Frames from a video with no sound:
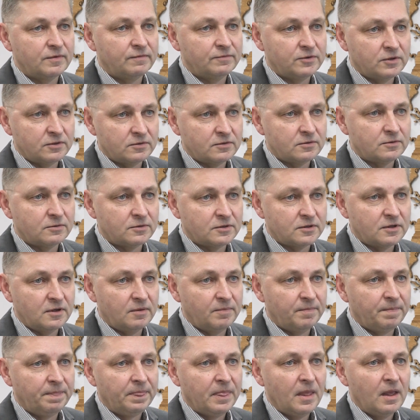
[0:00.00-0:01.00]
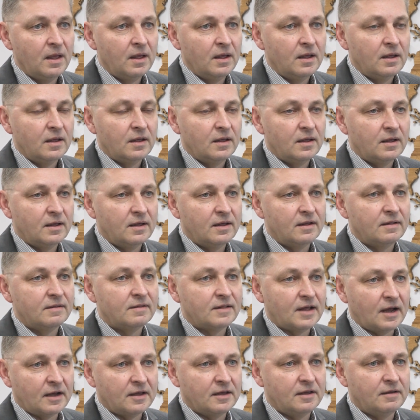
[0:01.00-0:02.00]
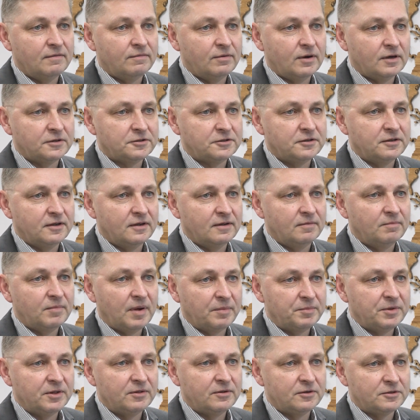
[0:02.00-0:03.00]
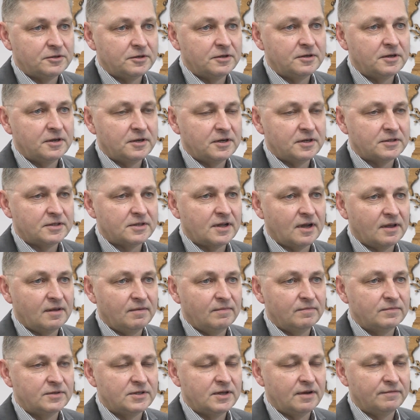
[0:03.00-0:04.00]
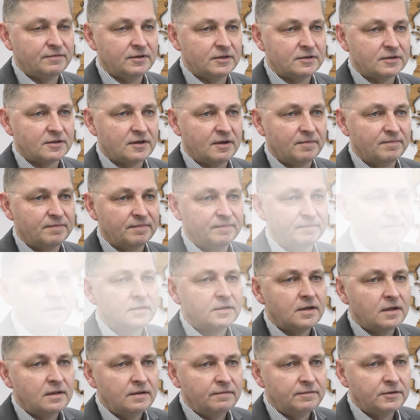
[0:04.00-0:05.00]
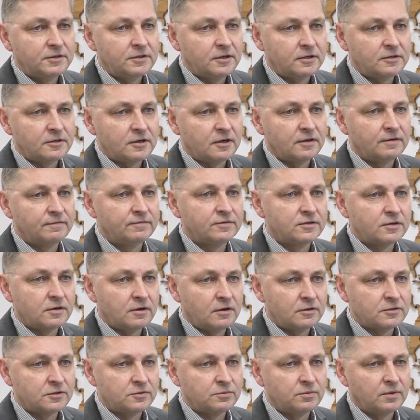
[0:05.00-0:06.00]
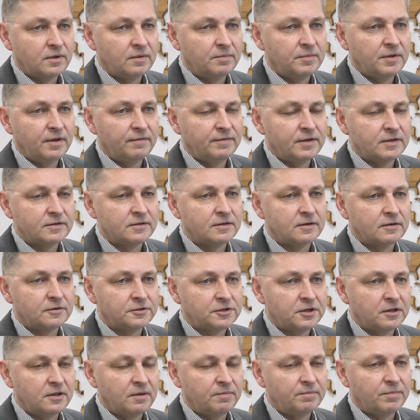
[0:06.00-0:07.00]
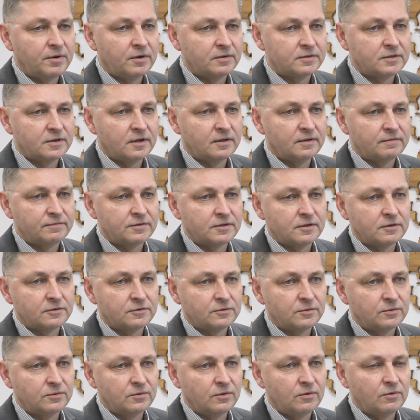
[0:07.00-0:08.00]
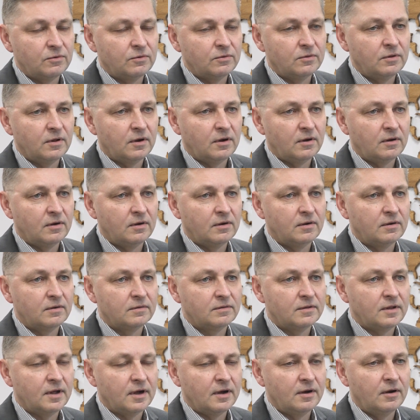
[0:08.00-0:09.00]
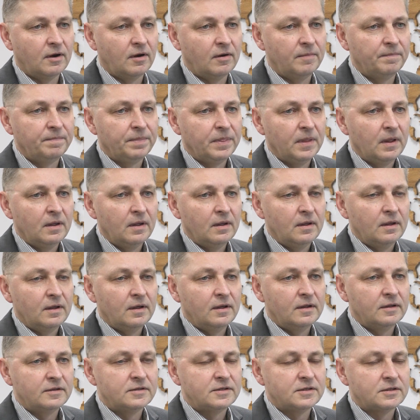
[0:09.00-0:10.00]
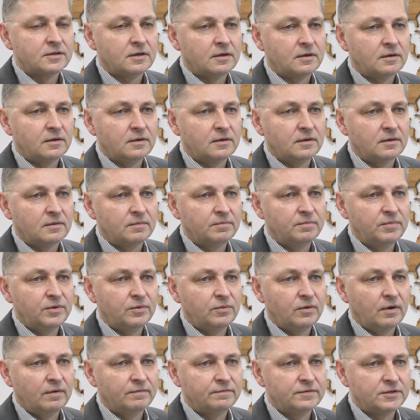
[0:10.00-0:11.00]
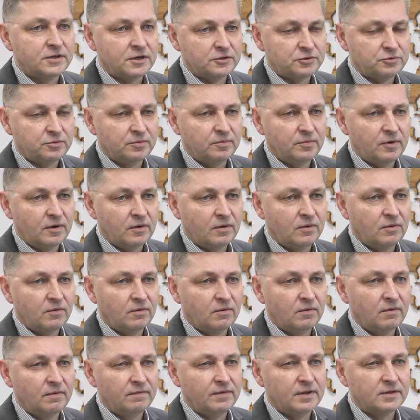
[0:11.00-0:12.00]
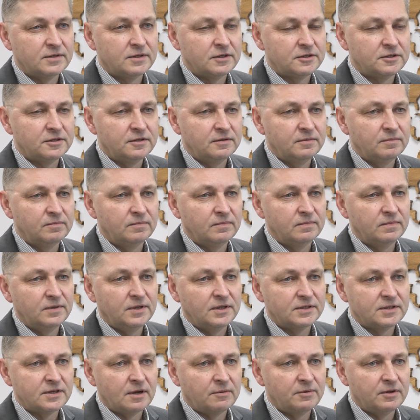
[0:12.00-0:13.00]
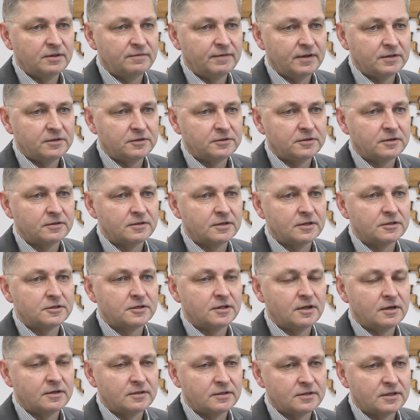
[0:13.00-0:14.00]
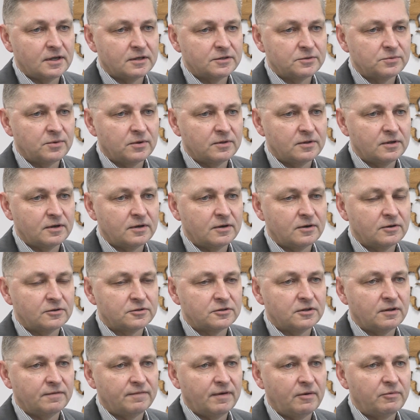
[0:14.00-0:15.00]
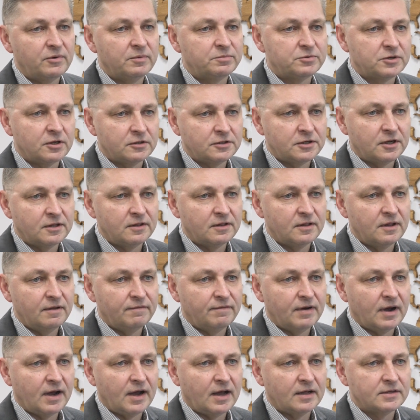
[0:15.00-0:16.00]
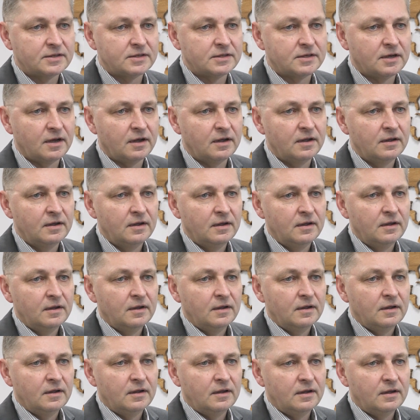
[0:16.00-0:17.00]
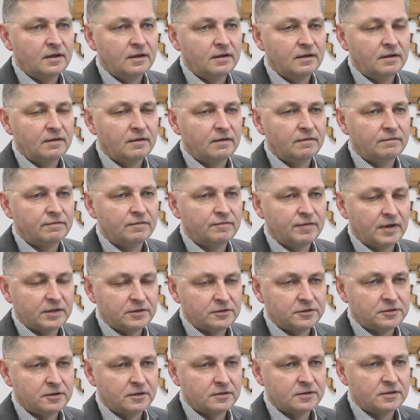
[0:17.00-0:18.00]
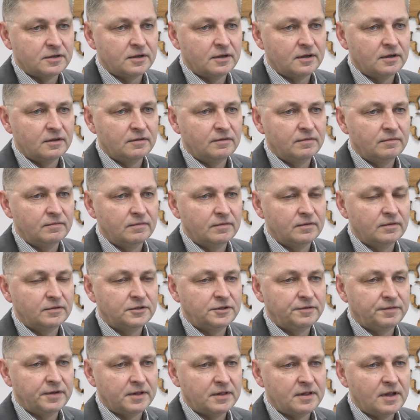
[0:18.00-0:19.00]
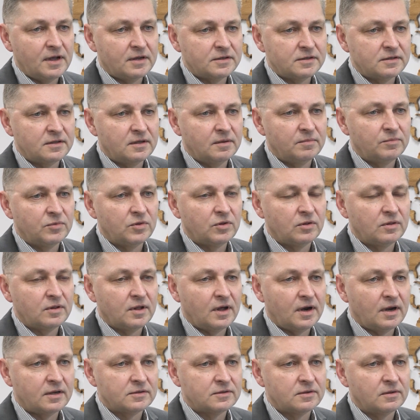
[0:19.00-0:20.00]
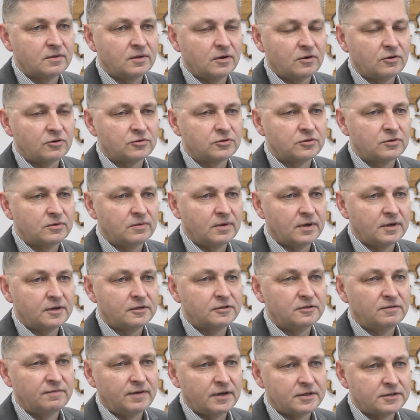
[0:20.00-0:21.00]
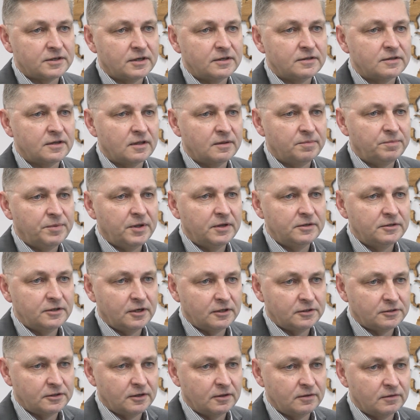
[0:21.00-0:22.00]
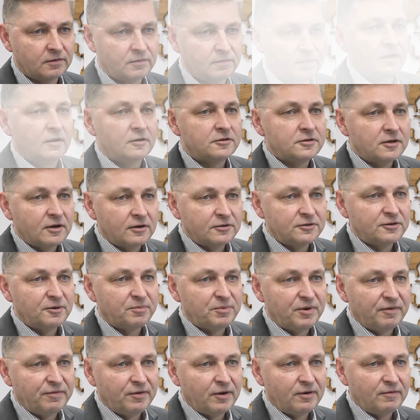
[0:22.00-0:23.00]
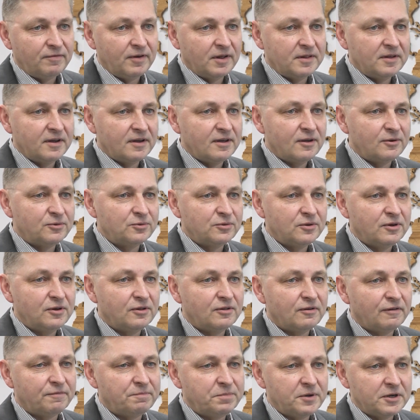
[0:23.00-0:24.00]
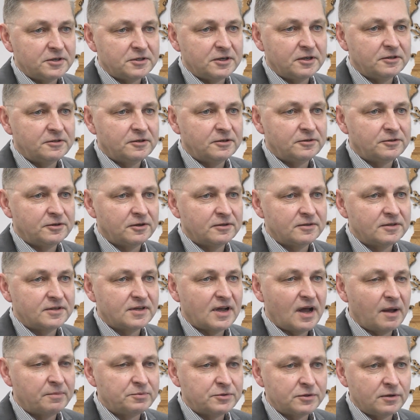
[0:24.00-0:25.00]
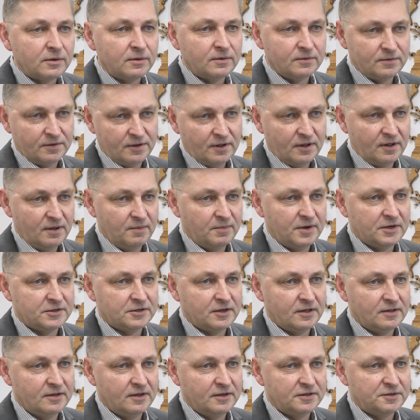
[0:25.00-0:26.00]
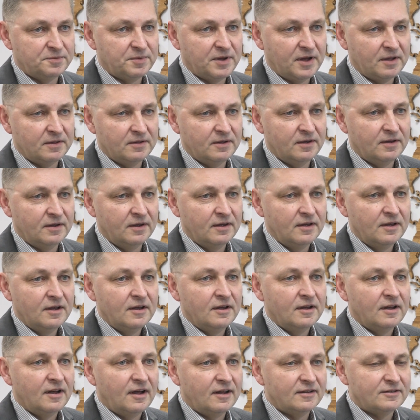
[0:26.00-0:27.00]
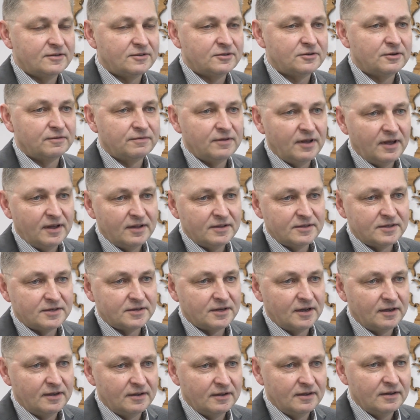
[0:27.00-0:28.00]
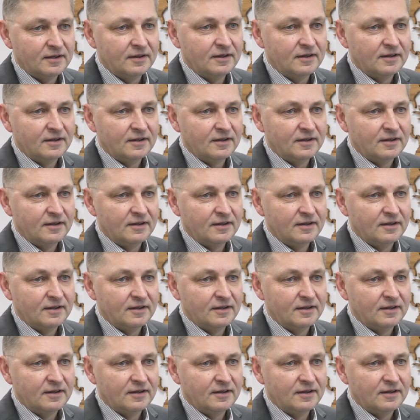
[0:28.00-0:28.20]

W związku z tym y, taki właśnie mamy do czynienia z takim zjawiskiem. Ceny wycieczek wzrosły mniej więcej o 7% w stosunku do tego, y, co było w zeszłym roku, więc jeśli niecałe 2400 zł kosztowały przeciętne wakacje w 2019, to teraz one kosztują jakieś 2,650. Jeśli chodzi o preferowane kierunki, to w pierwszej dziesiątce absolutnie nie ma żadnej zmiany. Co więcej,